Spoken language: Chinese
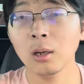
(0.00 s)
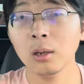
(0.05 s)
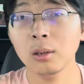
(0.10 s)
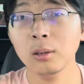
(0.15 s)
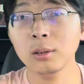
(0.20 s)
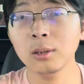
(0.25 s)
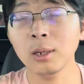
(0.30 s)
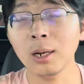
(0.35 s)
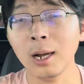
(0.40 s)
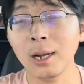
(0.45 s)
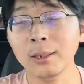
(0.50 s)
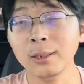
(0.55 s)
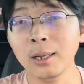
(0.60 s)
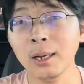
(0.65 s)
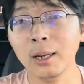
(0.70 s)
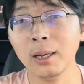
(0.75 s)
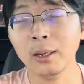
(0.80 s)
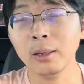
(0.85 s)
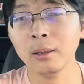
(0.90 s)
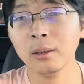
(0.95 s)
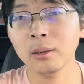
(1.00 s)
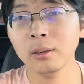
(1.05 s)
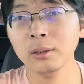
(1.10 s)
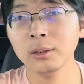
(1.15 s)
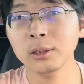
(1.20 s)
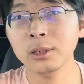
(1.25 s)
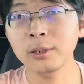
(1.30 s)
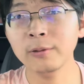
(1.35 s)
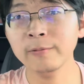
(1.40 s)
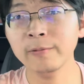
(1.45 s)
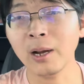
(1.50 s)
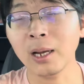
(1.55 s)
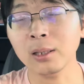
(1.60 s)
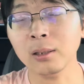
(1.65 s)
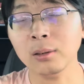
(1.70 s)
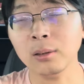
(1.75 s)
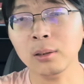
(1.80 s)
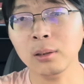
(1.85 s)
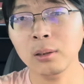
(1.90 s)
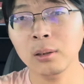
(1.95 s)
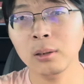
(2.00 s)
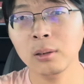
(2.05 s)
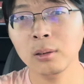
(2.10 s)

日韩台、英法德。